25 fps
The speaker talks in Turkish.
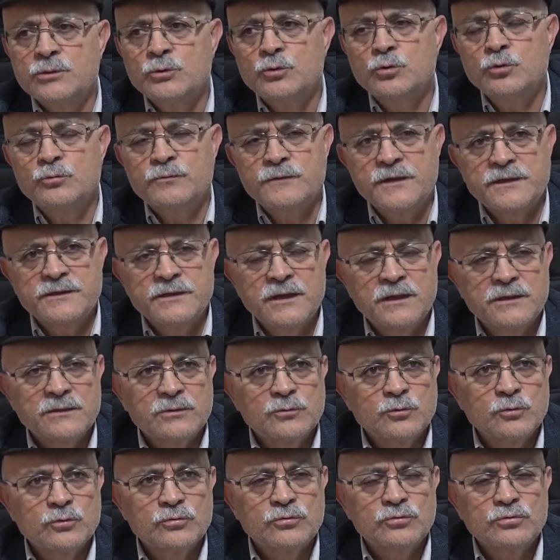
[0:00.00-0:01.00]
Gübreden
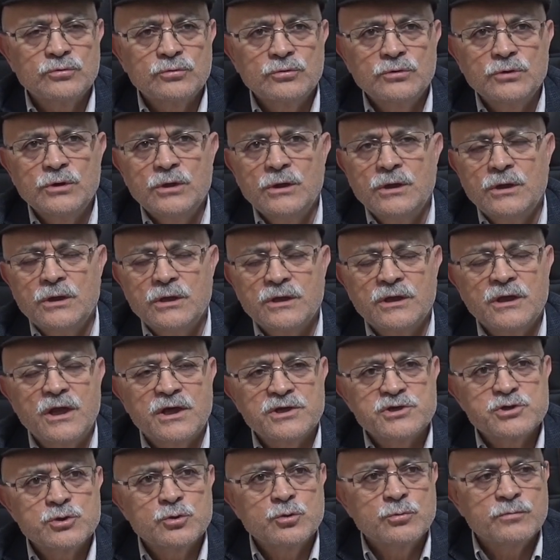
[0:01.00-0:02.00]
tut.
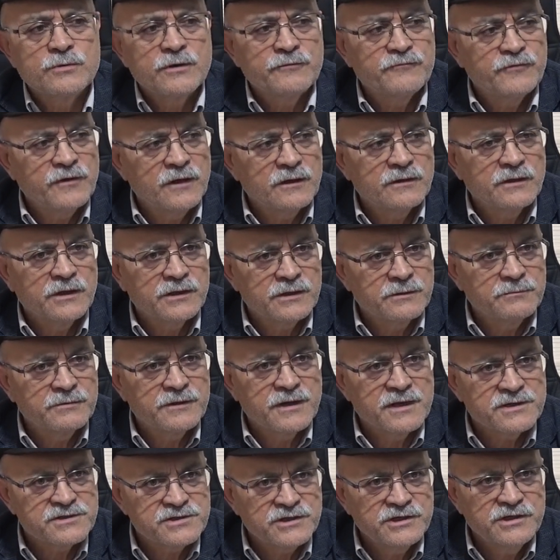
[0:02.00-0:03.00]
Gerçi gübre fiyatları da
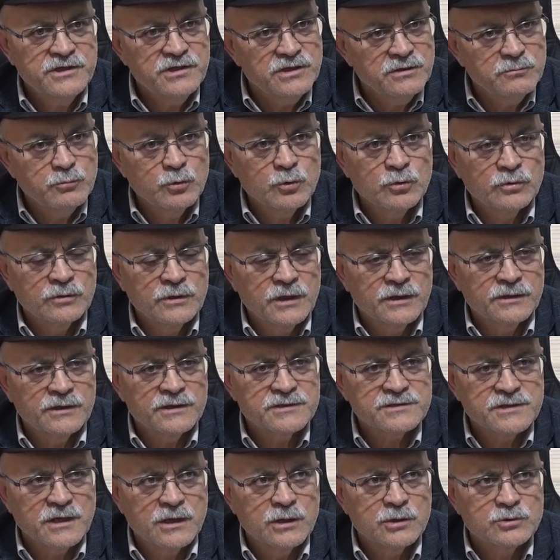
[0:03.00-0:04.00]
biraz indi bugünlerde
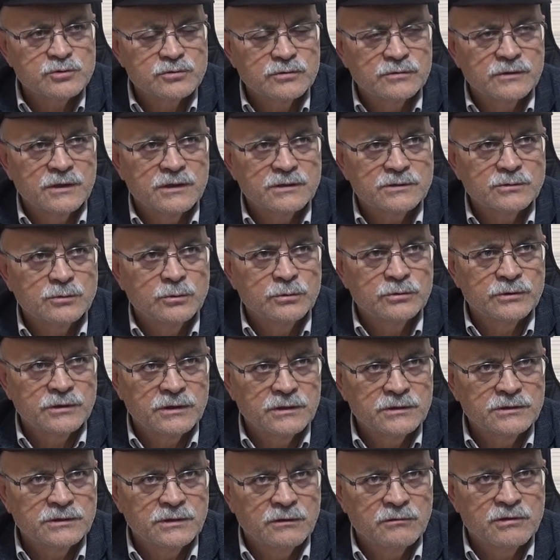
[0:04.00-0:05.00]
sağ olsunlar. Ona
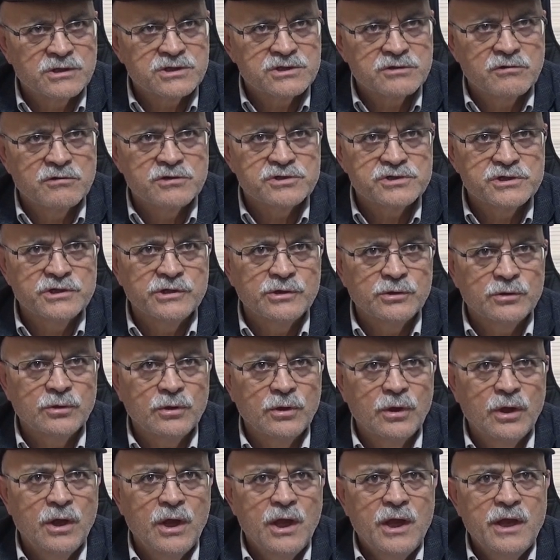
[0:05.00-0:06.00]
yavaş yavaş iniyor.
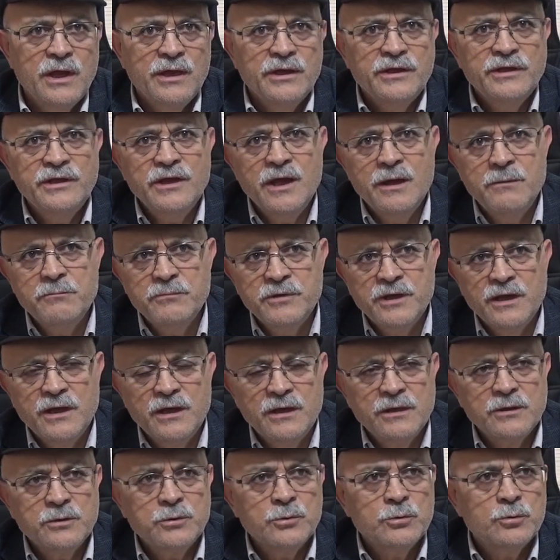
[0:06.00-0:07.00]

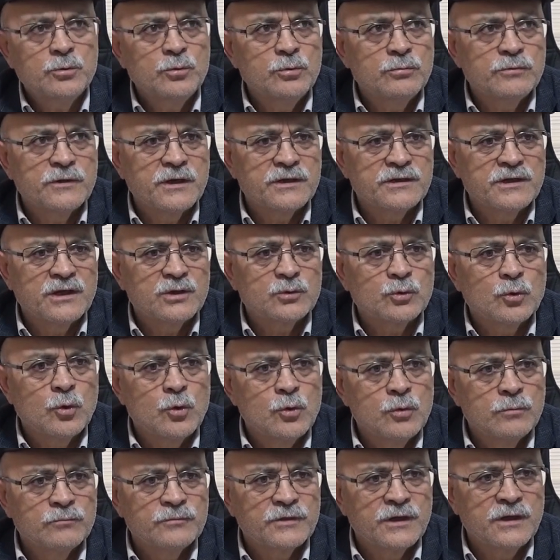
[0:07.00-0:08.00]
Yemde, gübrede,
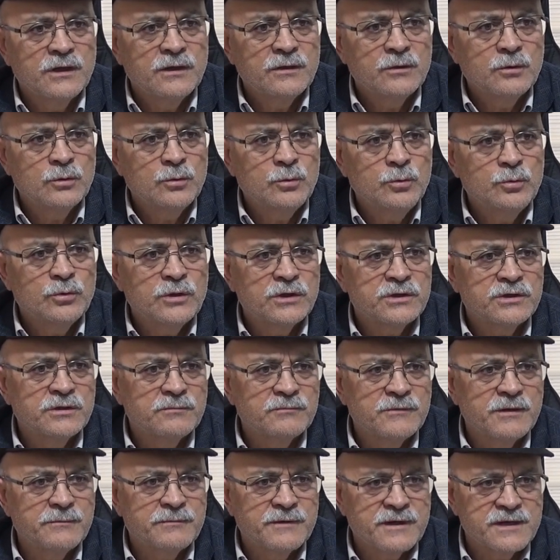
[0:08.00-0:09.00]
tohumda,
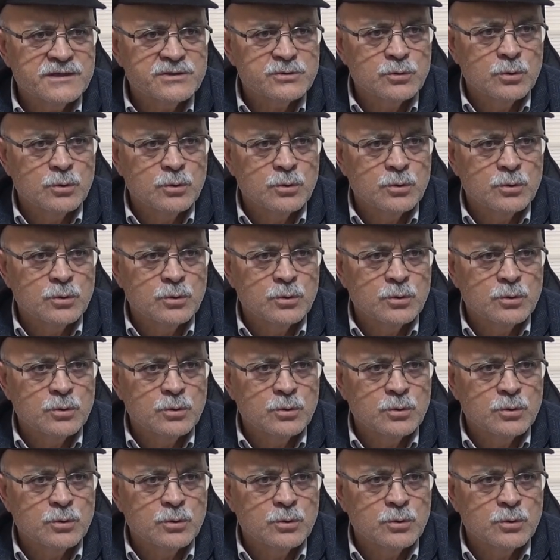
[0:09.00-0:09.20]
üretimde biraz